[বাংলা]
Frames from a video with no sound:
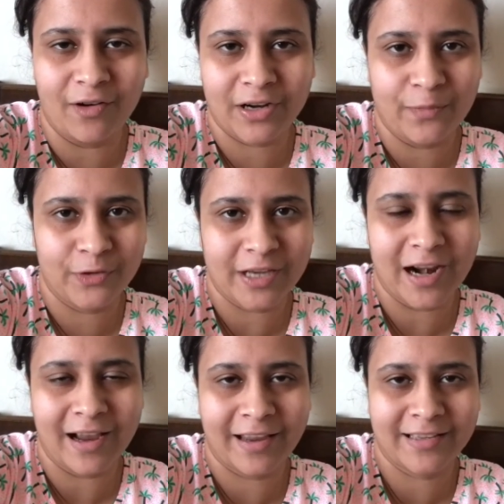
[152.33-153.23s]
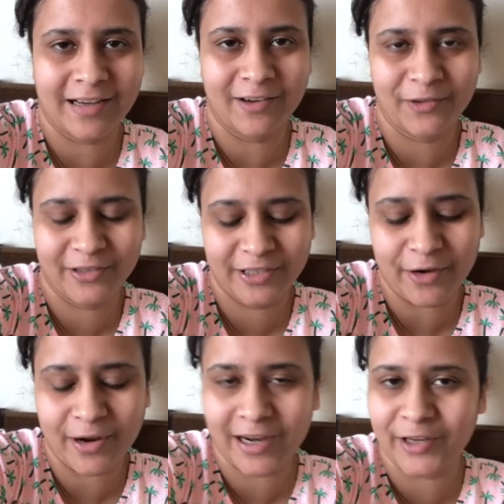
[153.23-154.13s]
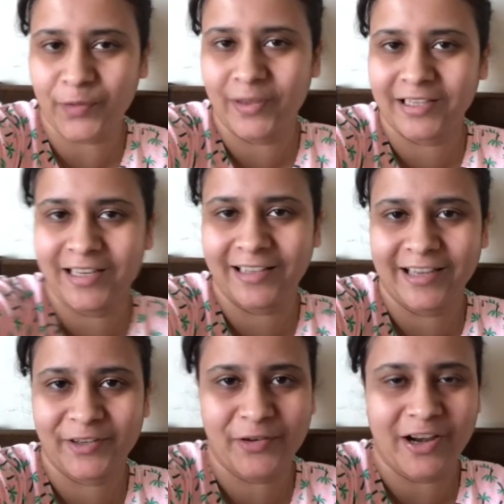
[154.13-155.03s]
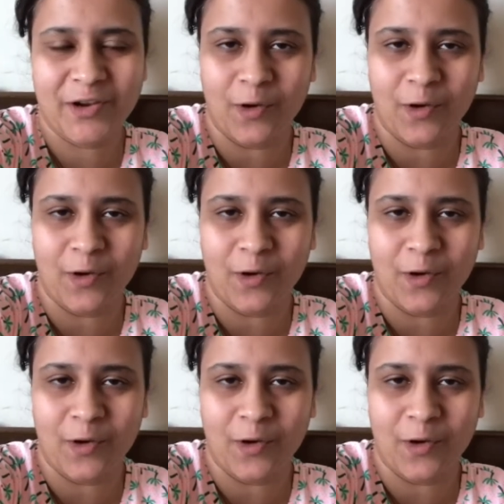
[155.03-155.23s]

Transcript: ঘরটা মোছার আগে স্নান করতে যাওয়ার আগে তোমাদের সাথে একটুখানি